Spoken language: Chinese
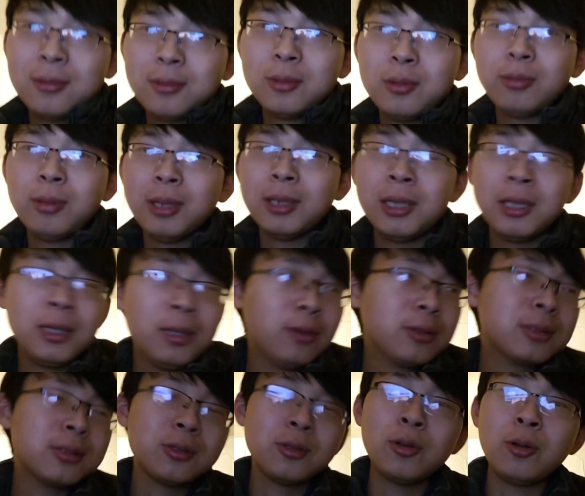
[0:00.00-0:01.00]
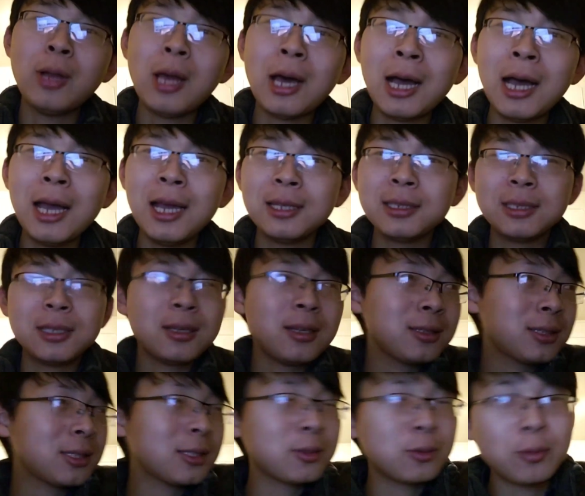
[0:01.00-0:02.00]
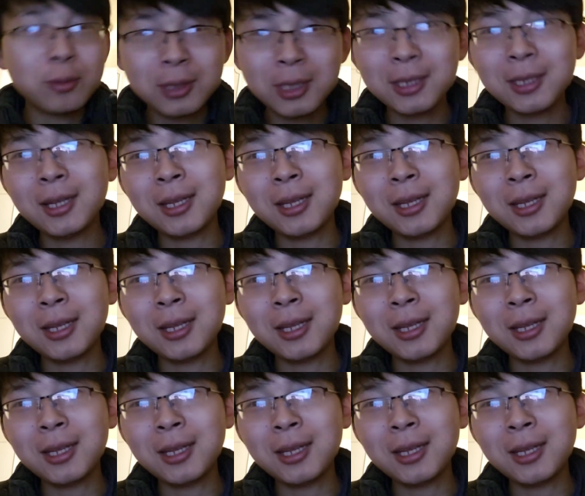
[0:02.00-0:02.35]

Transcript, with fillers: 对吧？你又是流浪汉，现在市中心